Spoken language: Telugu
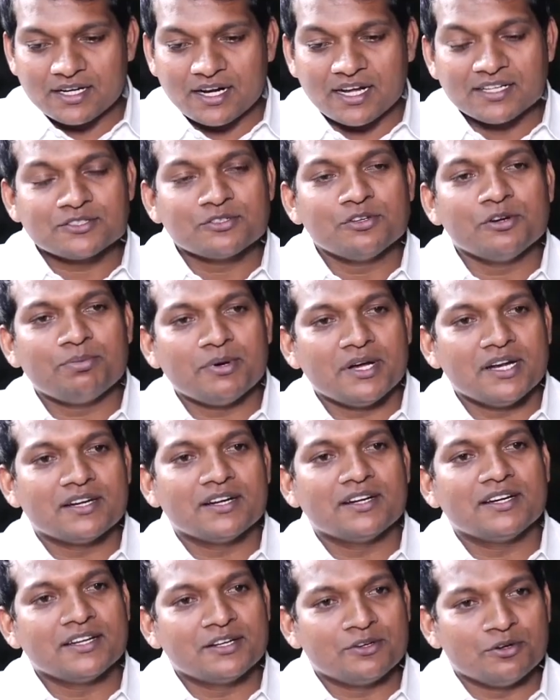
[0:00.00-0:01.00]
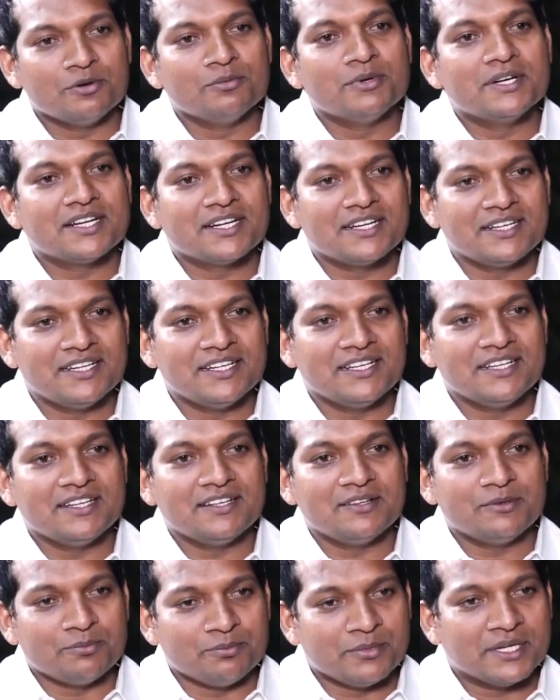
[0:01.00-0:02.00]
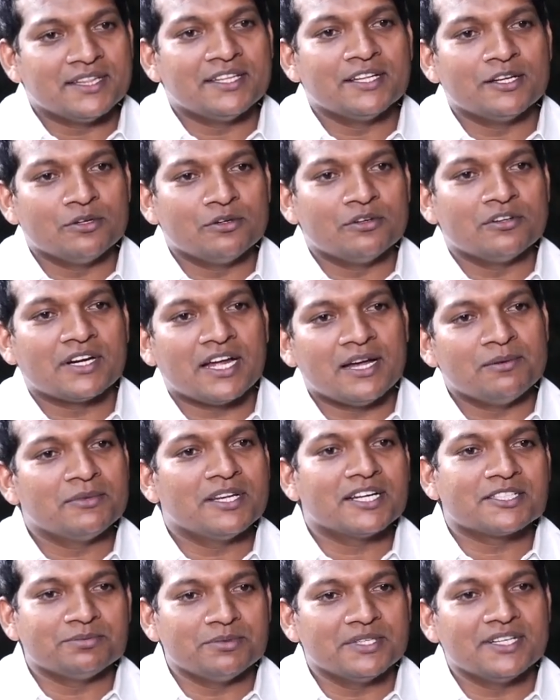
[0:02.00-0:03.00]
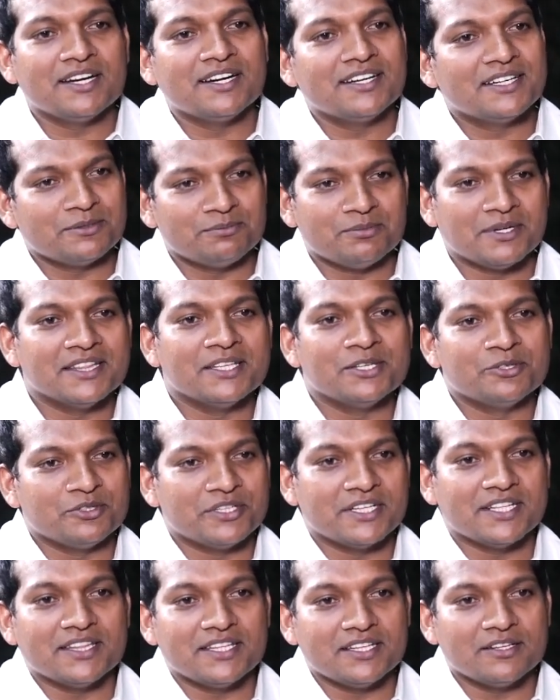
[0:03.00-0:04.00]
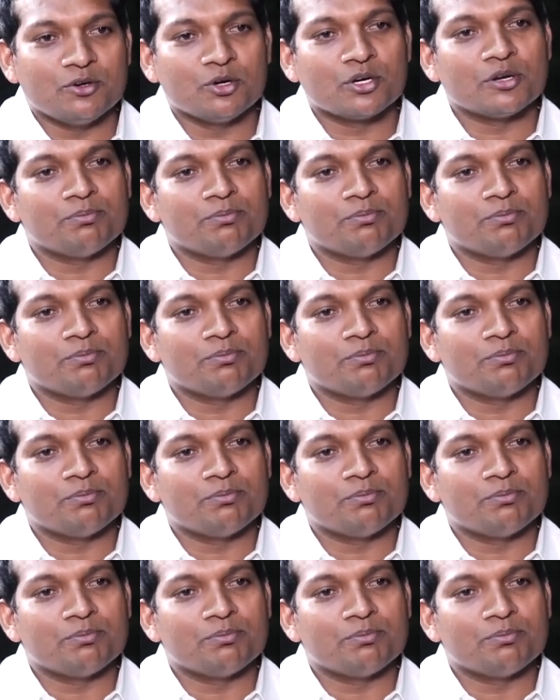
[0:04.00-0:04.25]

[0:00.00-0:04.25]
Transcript: రాజగోపాల్ రెడ్డి కోమటిరెడ్డి మధ్యలో రామ్ లక్ష్మణ్ లాంటి బంధం ఉండింది